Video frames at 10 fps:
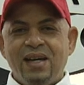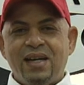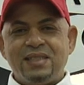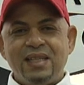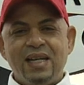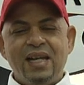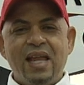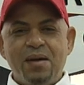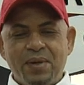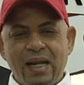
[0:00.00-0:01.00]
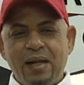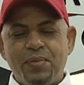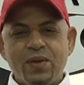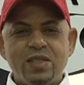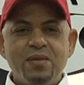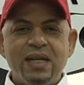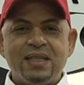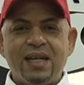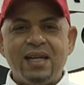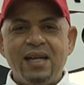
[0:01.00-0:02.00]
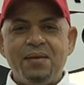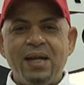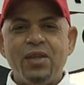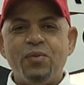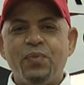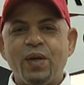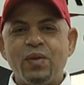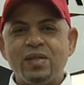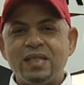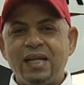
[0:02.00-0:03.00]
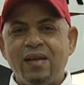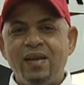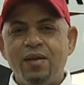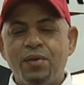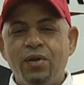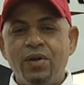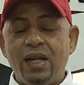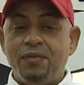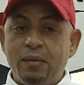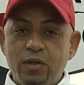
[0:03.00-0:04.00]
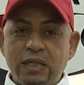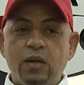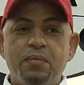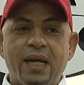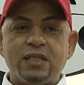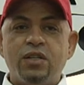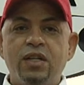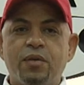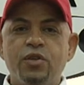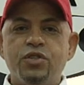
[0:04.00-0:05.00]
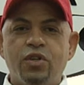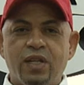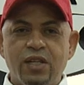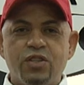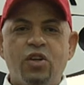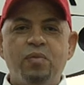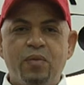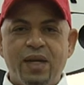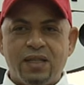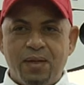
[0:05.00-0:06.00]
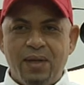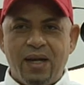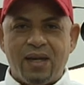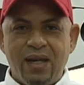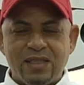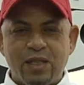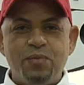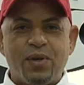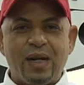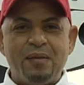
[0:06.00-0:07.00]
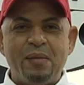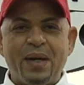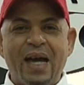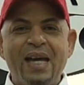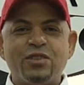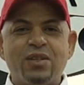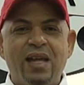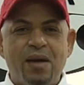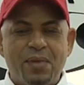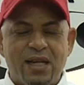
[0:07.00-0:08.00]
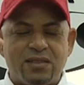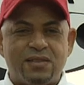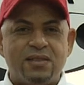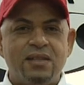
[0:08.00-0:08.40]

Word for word: Así que nada, para la próxima estaré hablando un poquito acerca de LeBron y la famosa comparación LeBron-Jordan. Yo me voy a atrever aquí a hacer un programa para eso nada más.